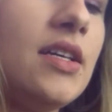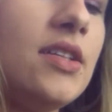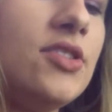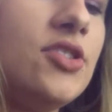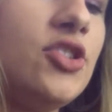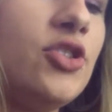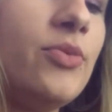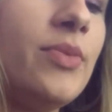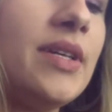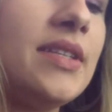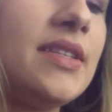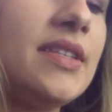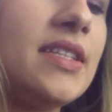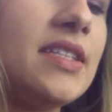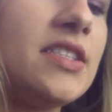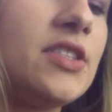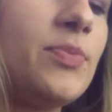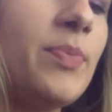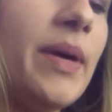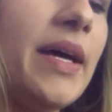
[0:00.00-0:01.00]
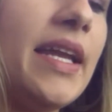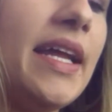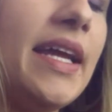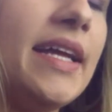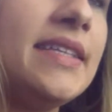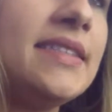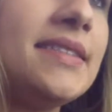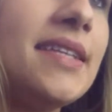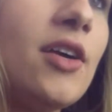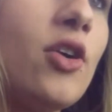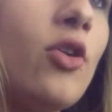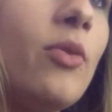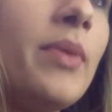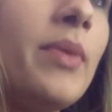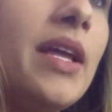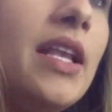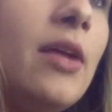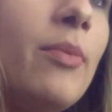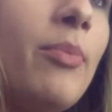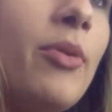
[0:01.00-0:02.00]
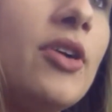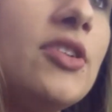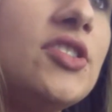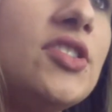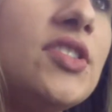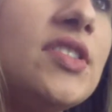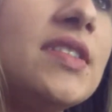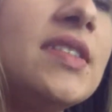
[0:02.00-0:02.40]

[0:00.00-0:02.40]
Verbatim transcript: de uma transparência, como ele pode